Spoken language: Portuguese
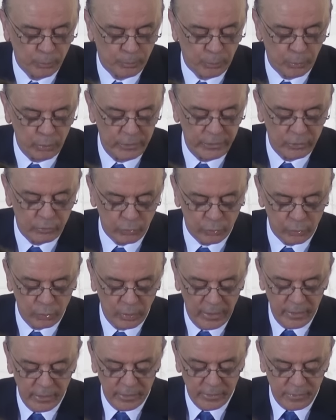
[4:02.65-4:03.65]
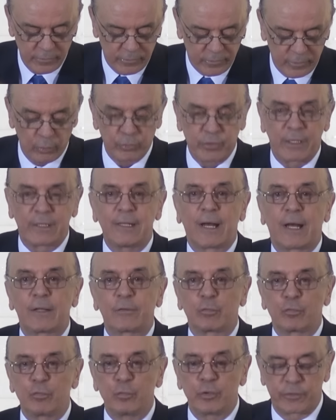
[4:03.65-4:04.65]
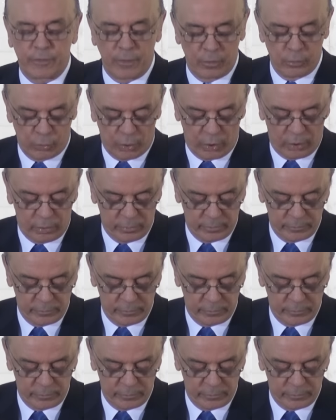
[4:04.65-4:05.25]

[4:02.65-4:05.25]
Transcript: político e de seus aliados no exterior.